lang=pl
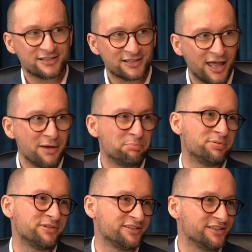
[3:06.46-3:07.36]

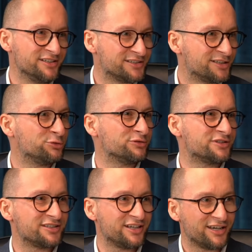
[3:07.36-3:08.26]
sklepy,
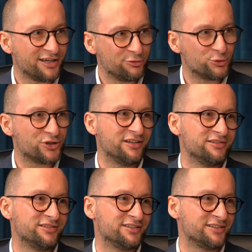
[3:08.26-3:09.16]
instytucje,
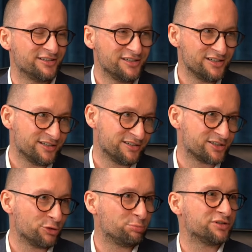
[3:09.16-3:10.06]
urzędy e,
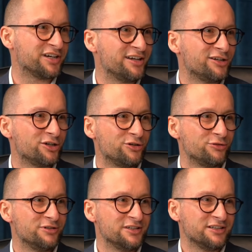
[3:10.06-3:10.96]
są pod
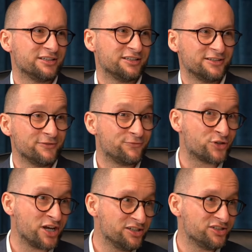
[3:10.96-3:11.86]
ręką,
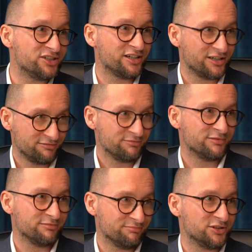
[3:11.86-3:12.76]
wszędzie,
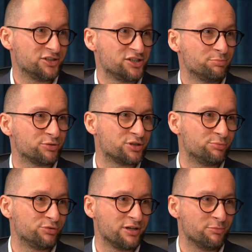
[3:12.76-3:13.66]
gdzie się
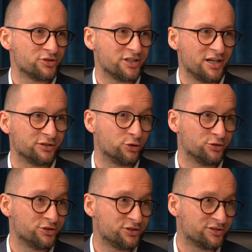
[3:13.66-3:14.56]
potrzebuje, można
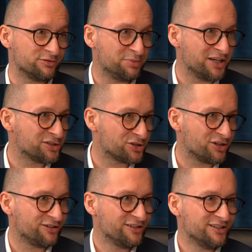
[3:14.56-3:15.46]
dojść
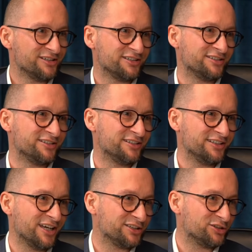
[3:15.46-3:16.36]
pieszo. E,
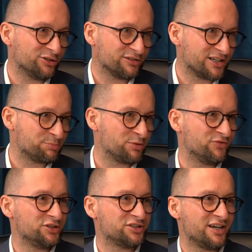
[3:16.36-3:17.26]
ja do
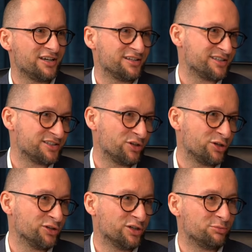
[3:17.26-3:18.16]
Kasprowicza ze
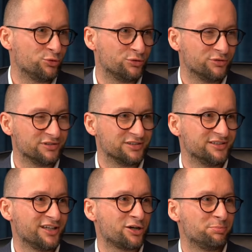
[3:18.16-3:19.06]
swojego domu
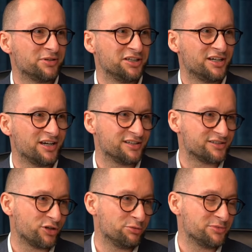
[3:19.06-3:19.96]
e, na Kopernika,
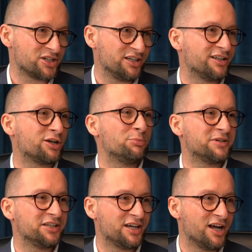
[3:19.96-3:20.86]
swojego mieszkania na
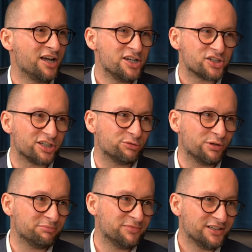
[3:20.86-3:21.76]
Kopernika
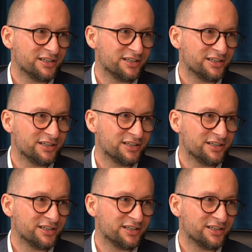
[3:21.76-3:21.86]
szedłem